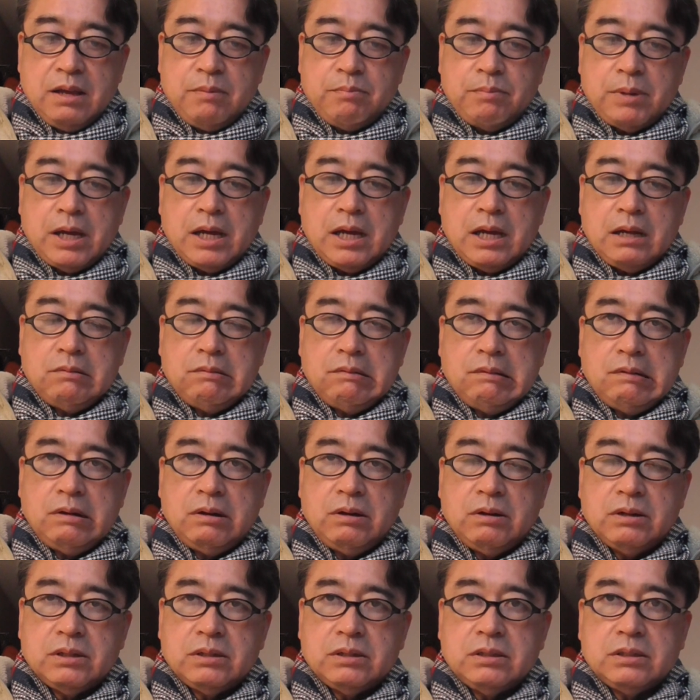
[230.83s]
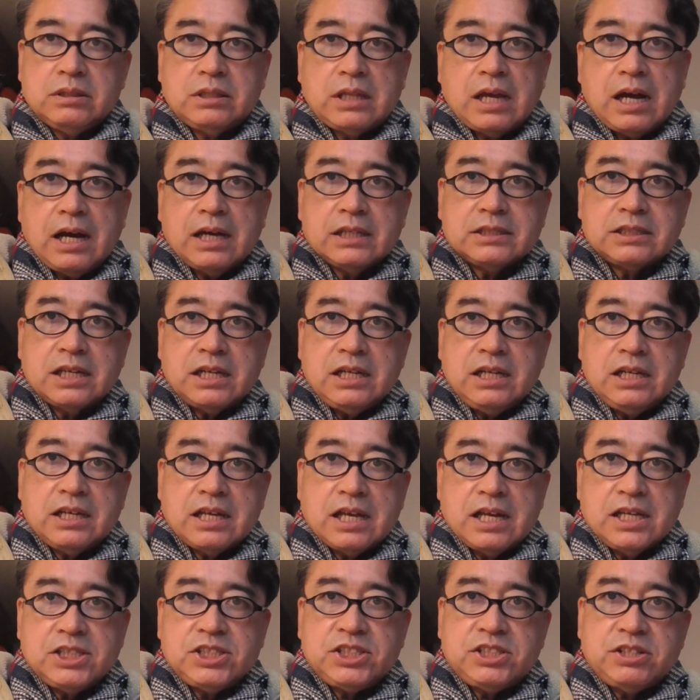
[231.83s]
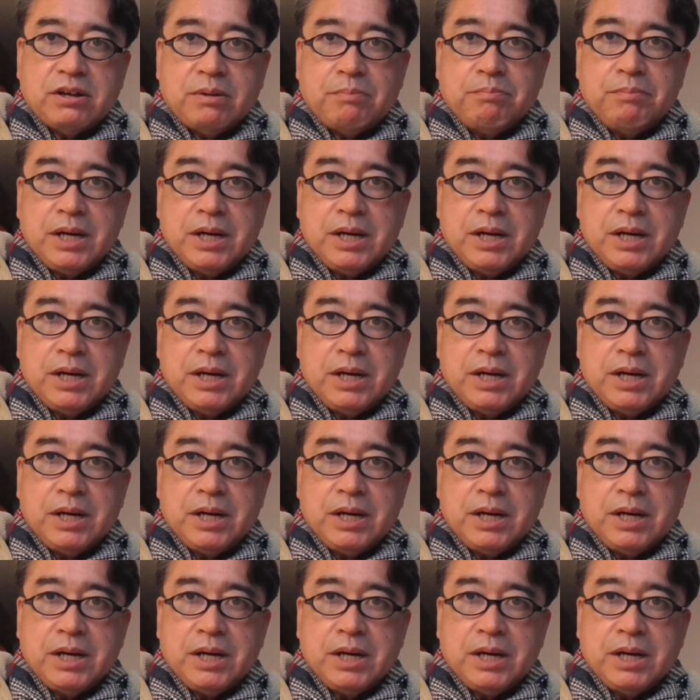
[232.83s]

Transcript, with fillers: まあ、あの、高さに関しては